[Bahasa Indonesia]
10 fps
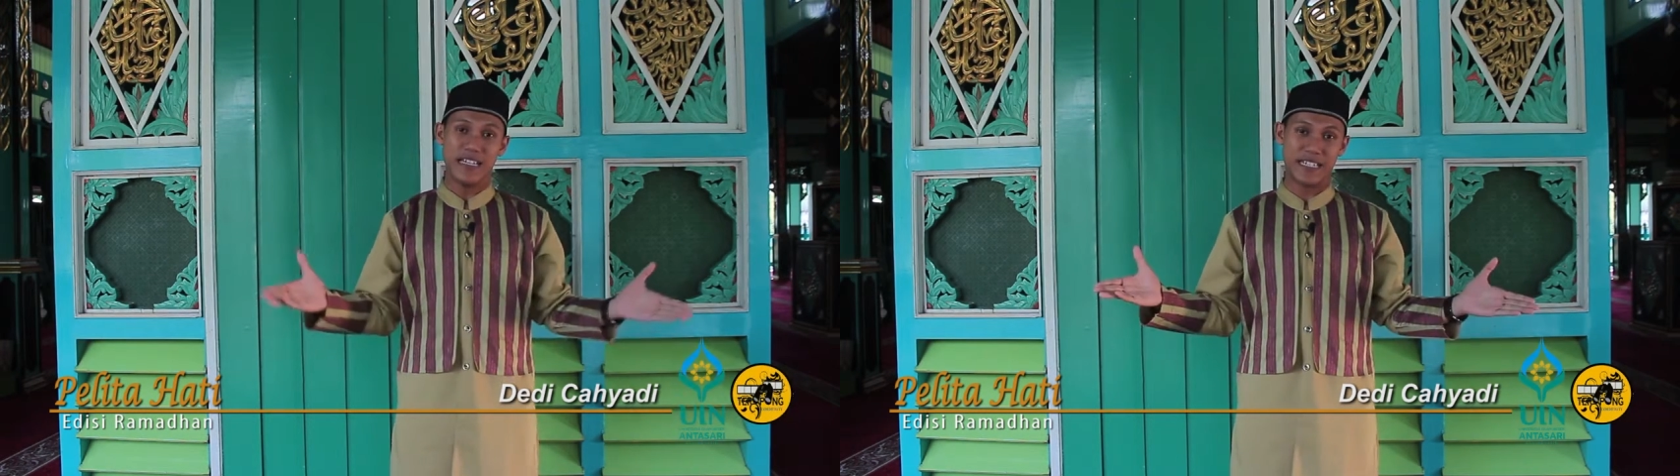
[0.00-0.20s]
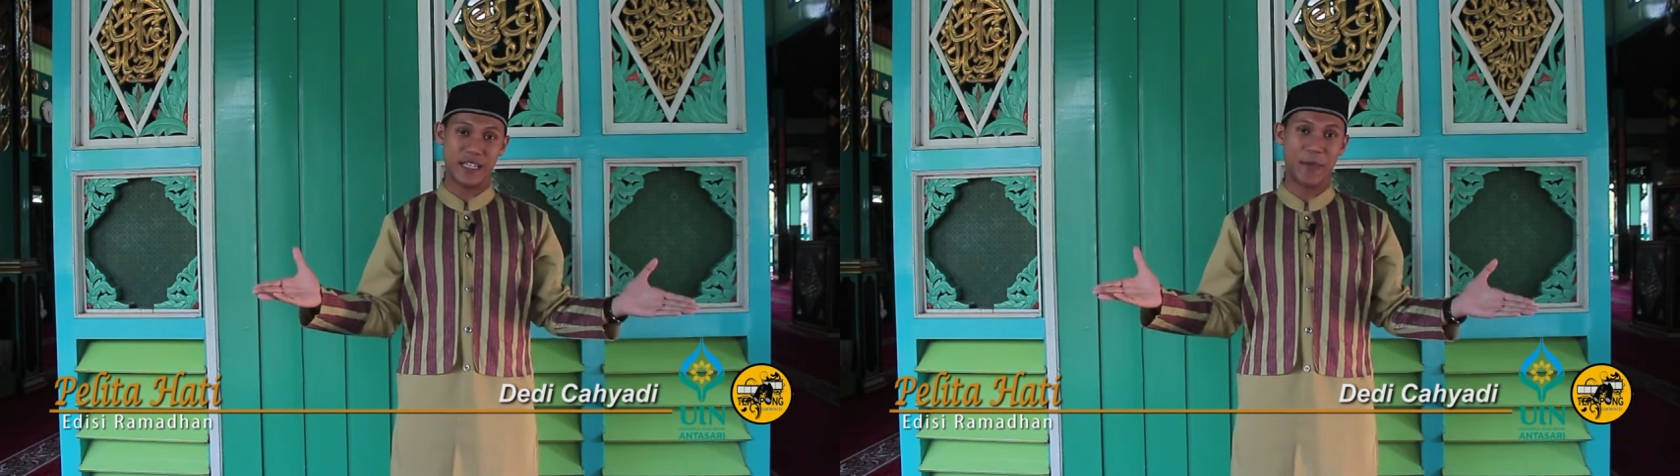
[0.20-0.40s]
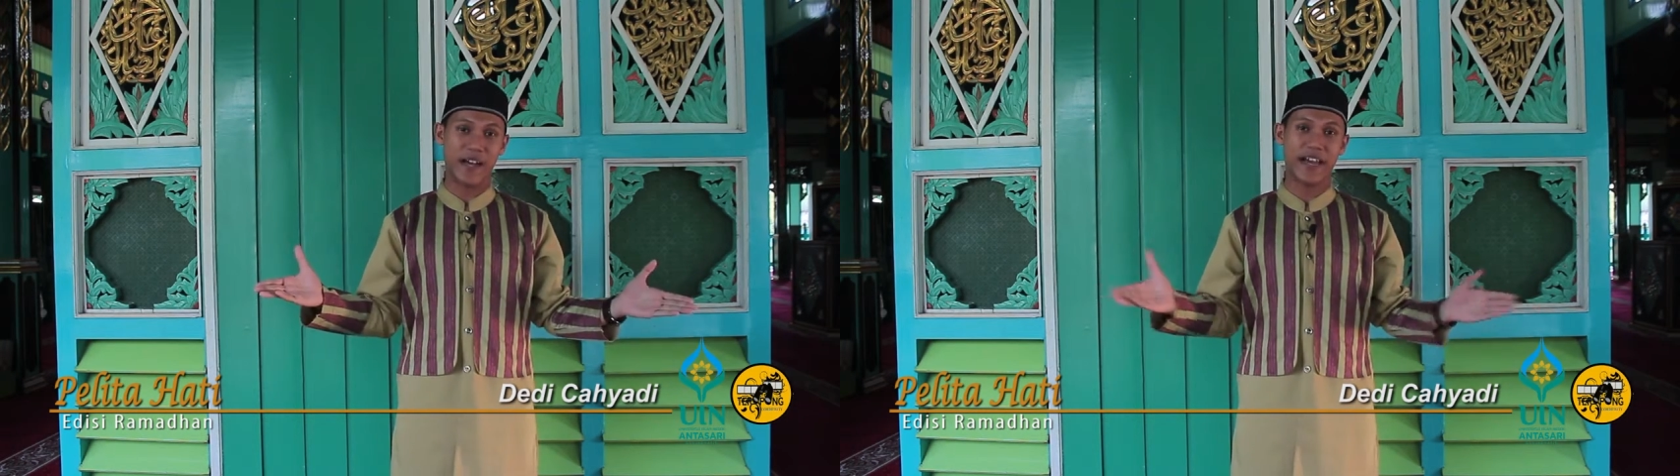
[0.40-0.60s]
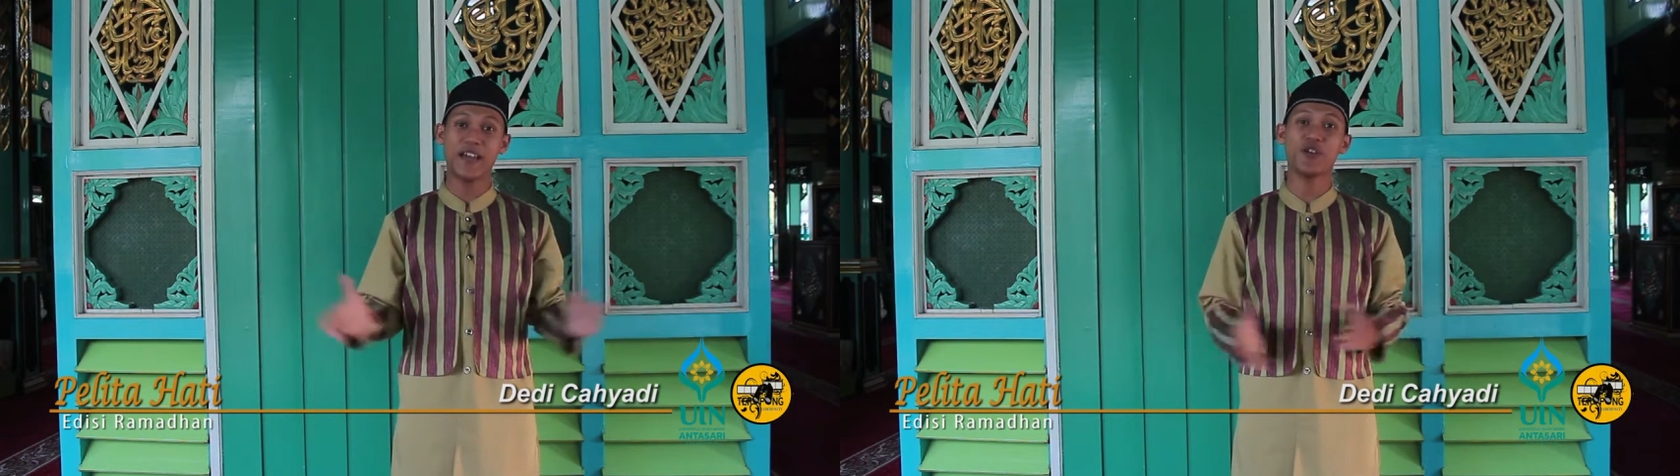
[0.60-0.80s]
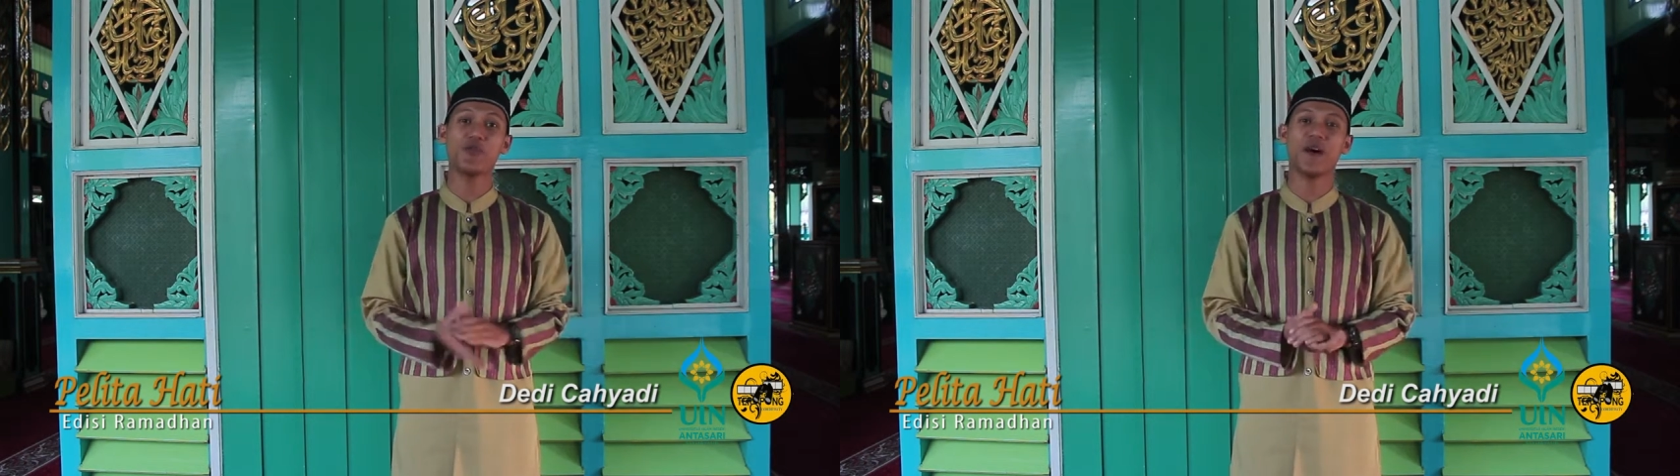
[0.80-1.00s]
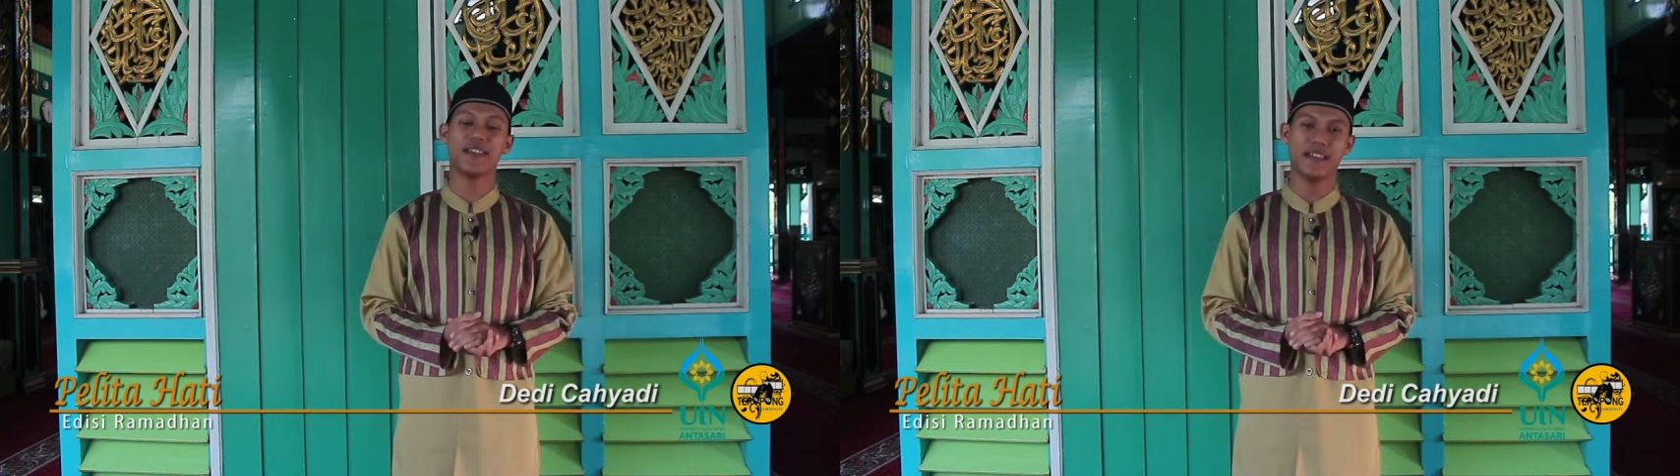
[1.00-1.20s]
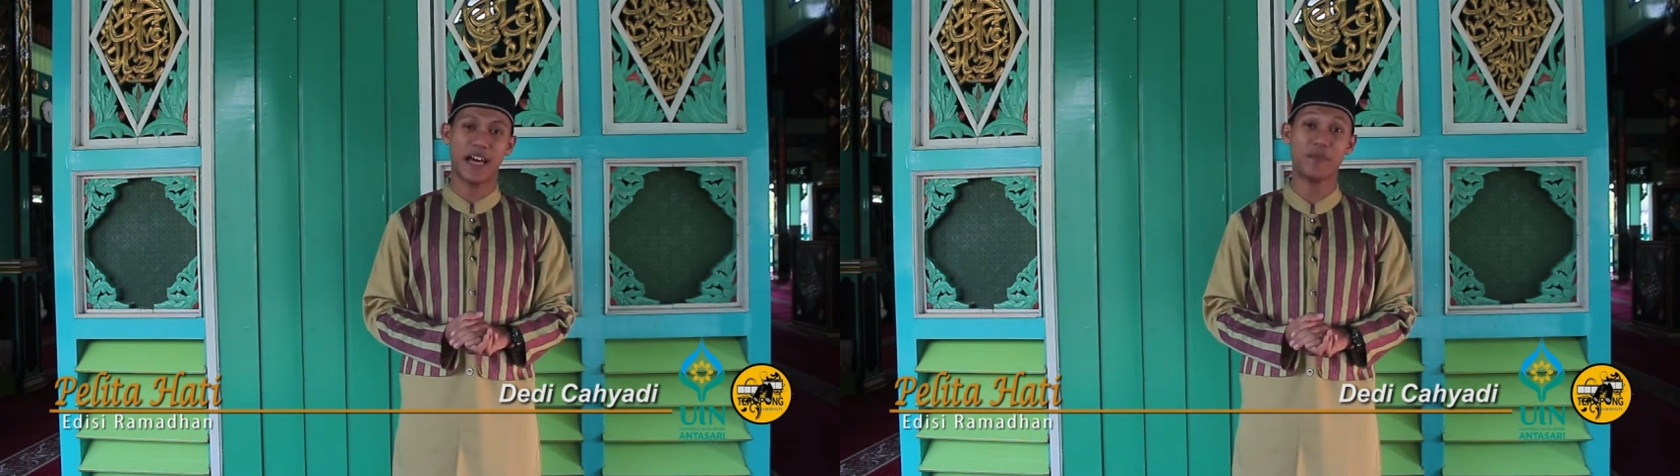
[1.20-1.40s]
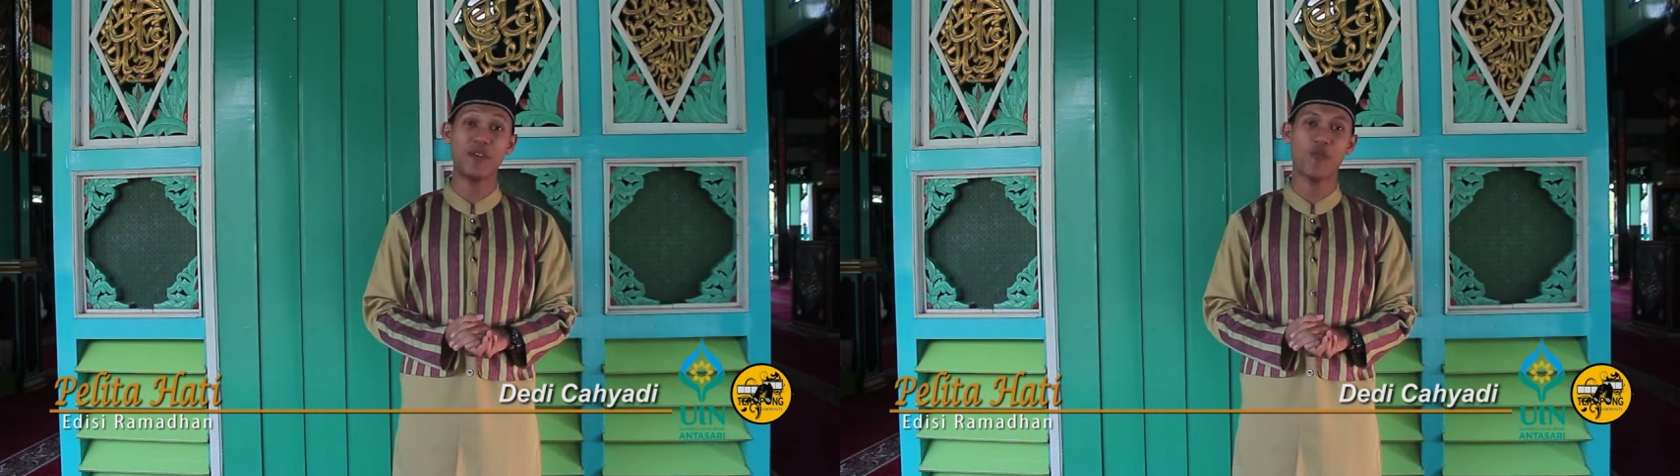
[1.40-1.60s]
Sebagai umat
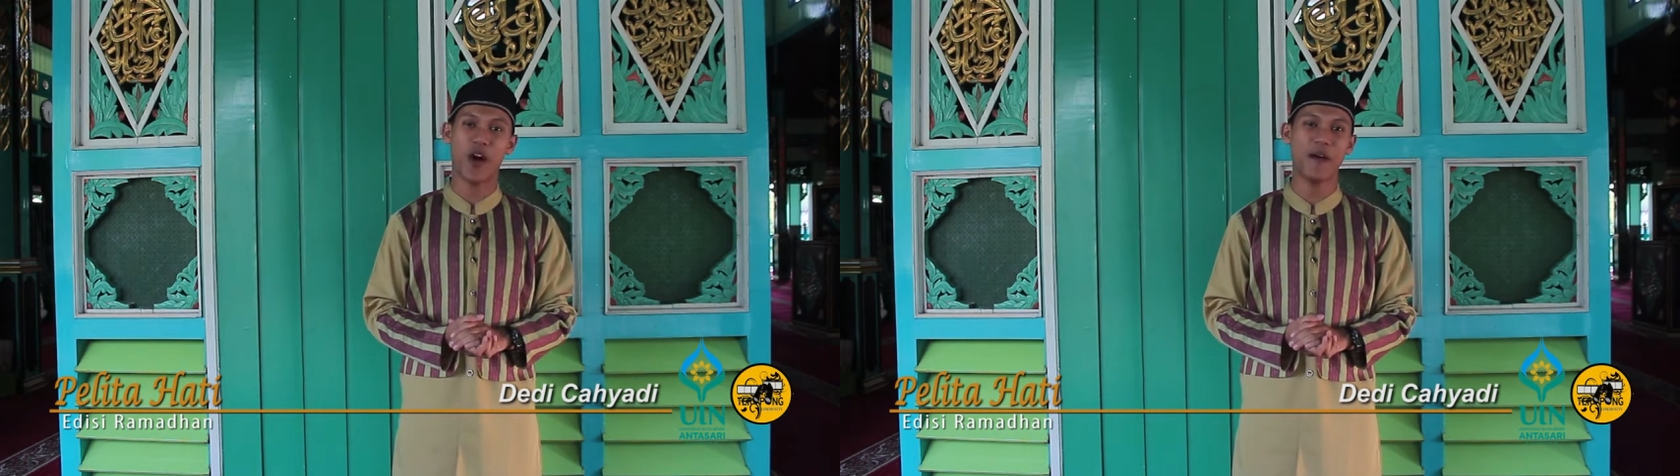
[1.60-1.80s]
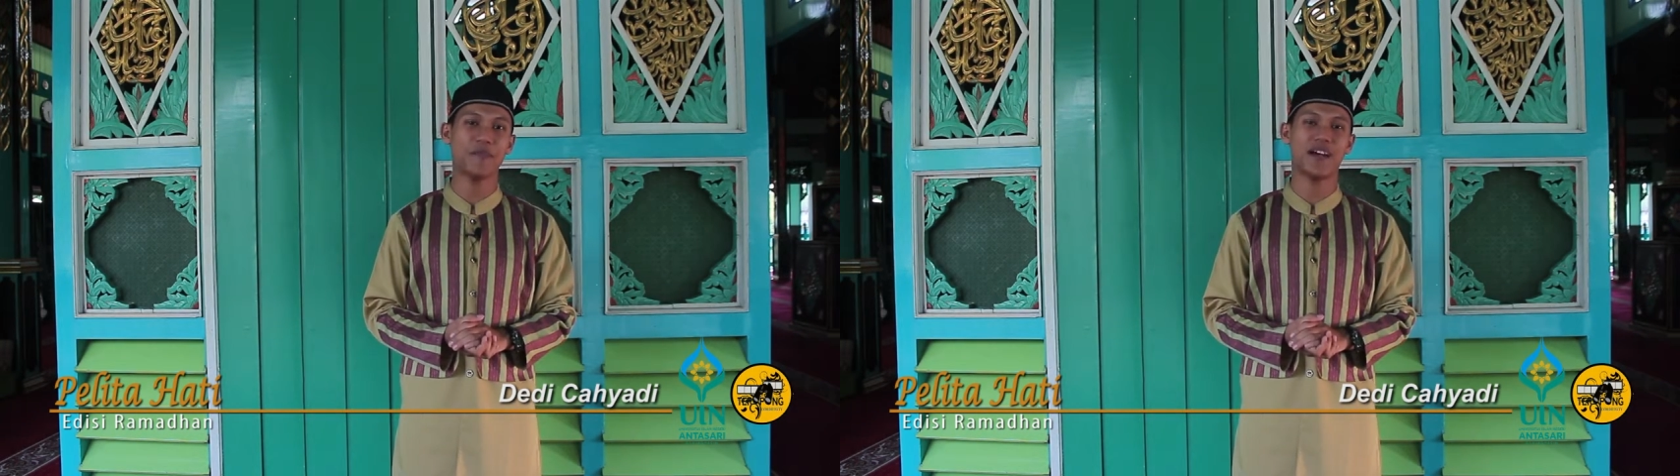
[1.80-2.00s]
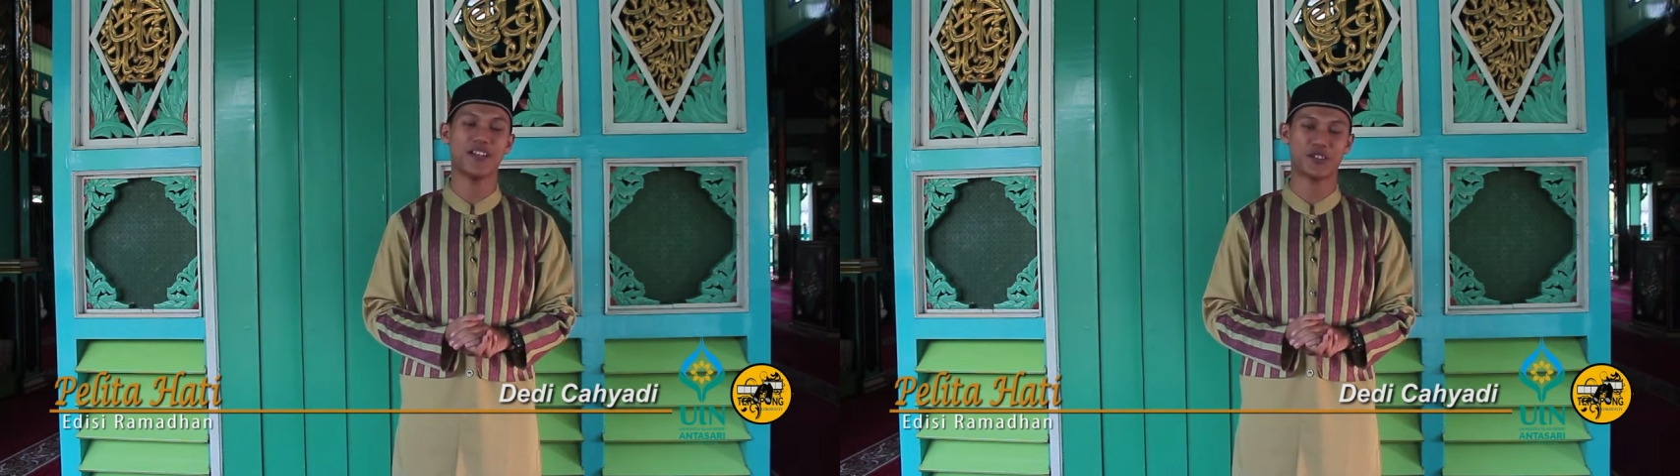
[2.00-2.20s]
Nabi Muhammad